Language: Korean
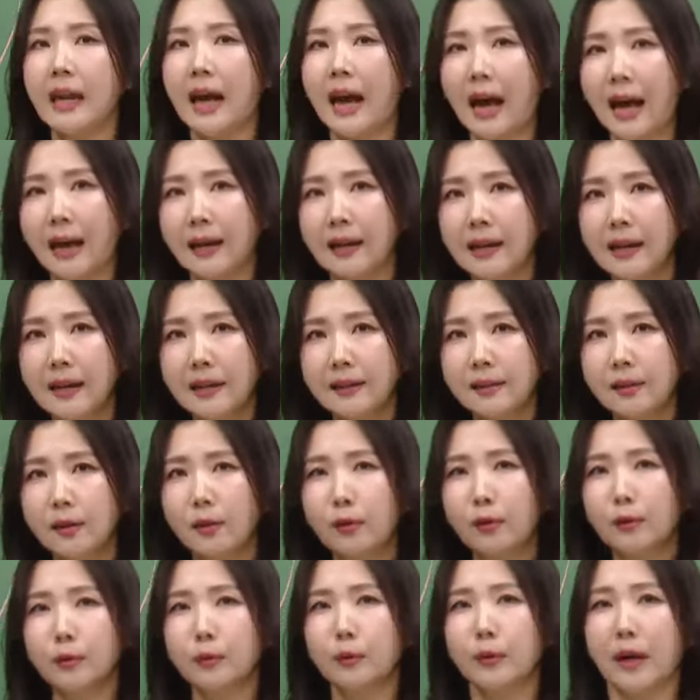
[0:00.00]

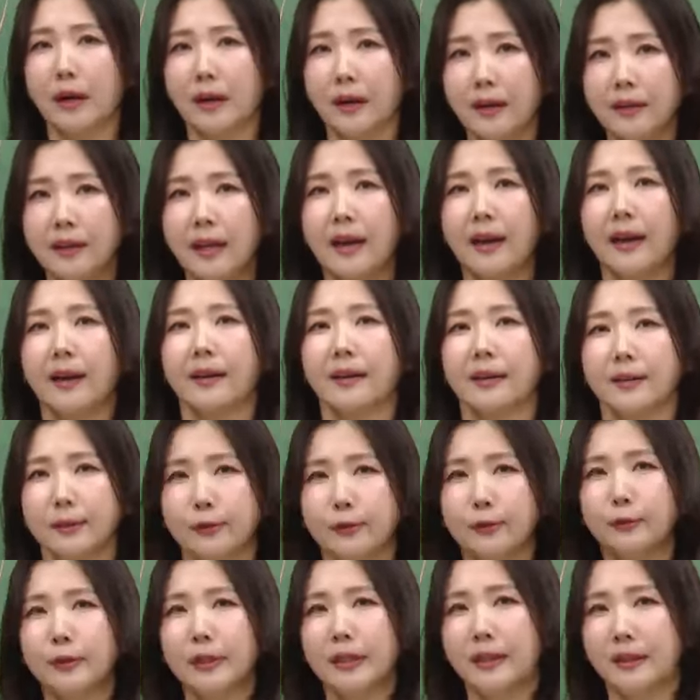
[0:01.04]
안에서도 아까 다양할
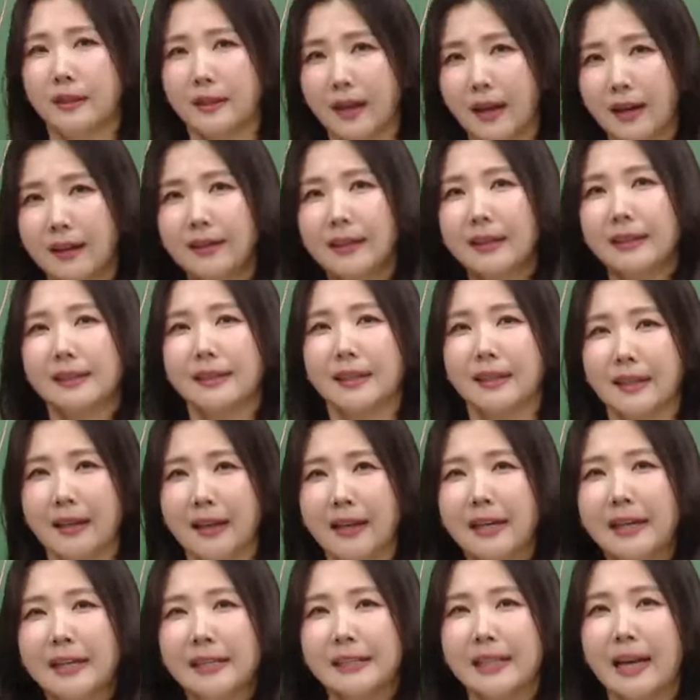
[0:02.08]
수 있다 그랬잖아.
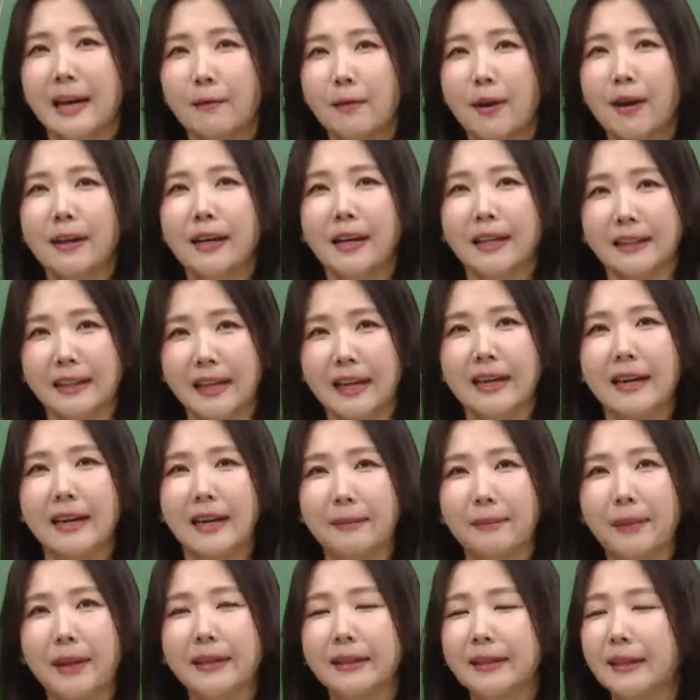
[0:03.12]
상황에
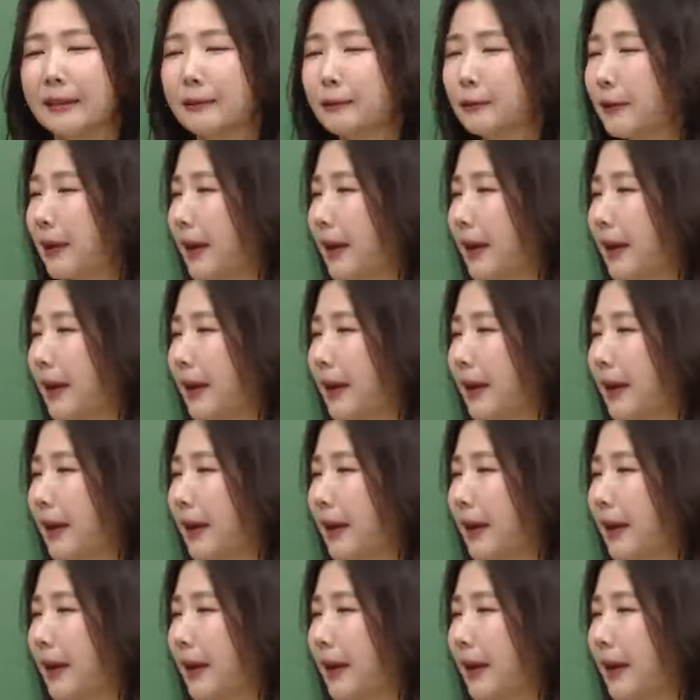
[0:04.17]
따라 판단도